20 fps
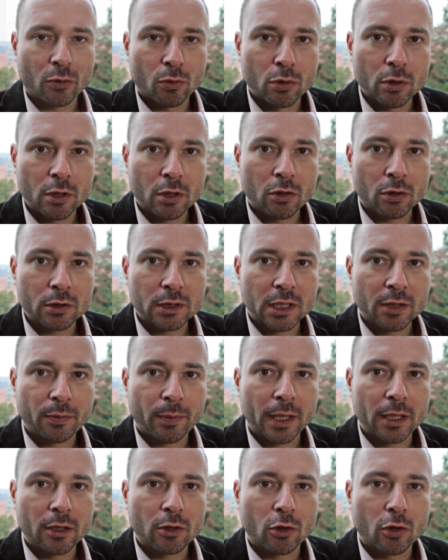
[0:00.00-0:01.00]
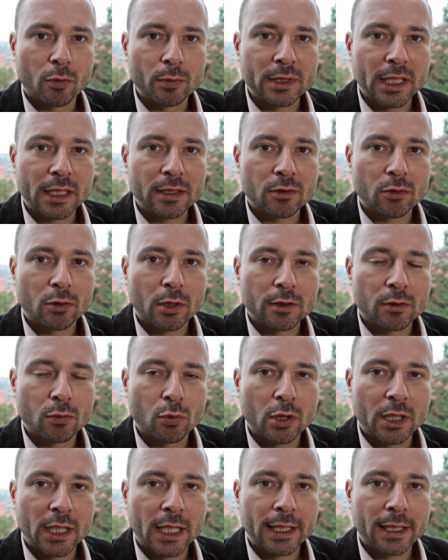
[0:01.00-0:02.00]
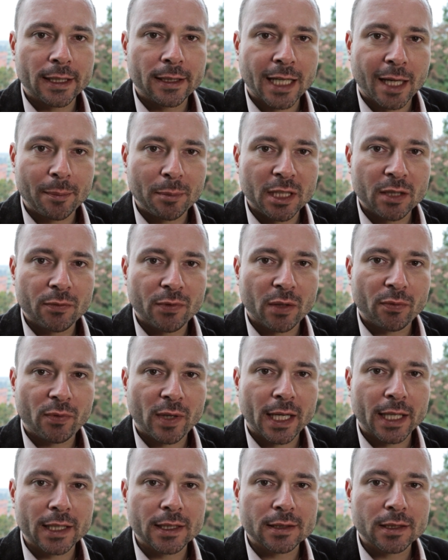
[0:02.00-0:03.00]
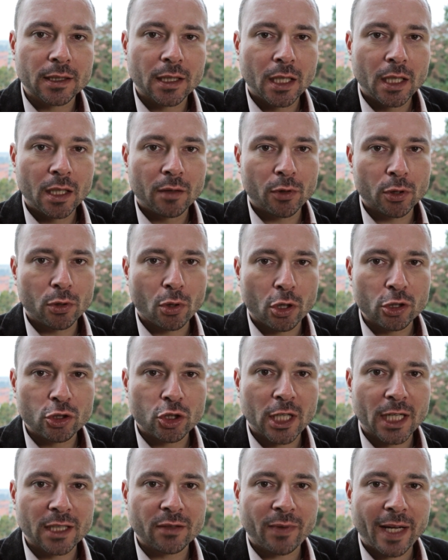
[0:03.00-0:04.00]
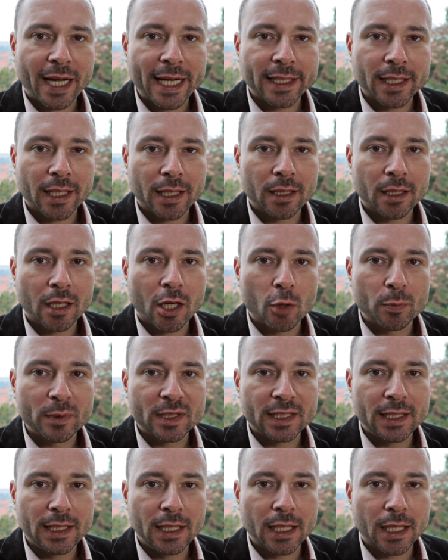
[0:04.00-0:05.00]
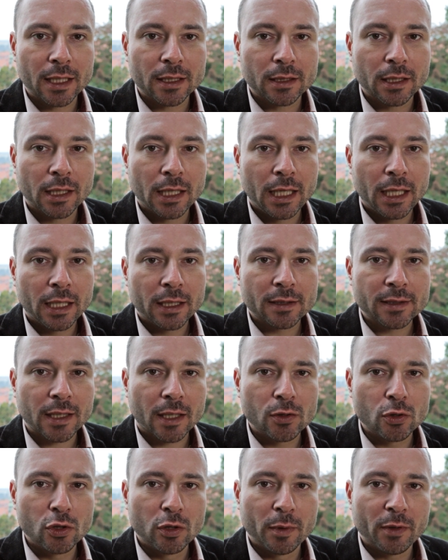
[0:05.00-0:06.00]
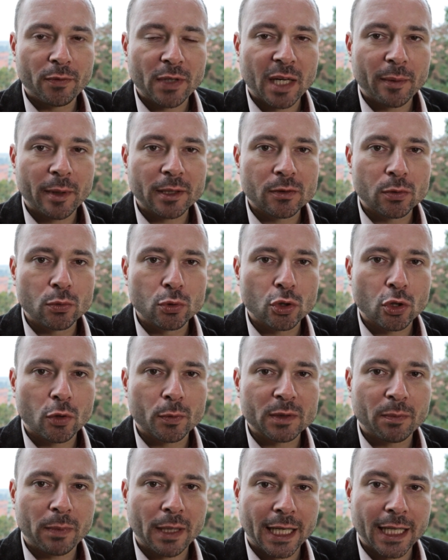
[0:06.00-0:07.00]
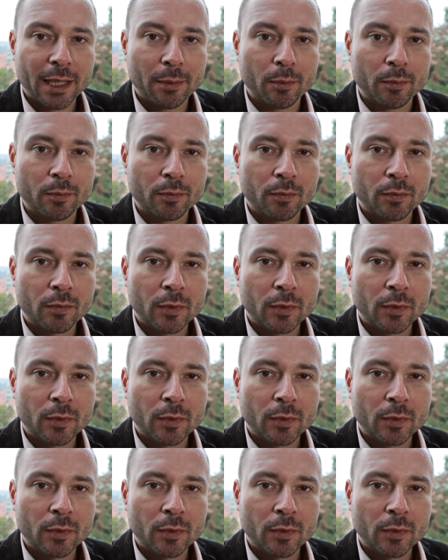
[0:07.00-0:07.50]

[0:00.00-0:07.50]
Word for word: Ohne konsequente Umsetzung des sogenannten Dublin-Verfahrens wird Deutschland weiterhin Hauptzielland des Asylbewerberzustroms bleiben.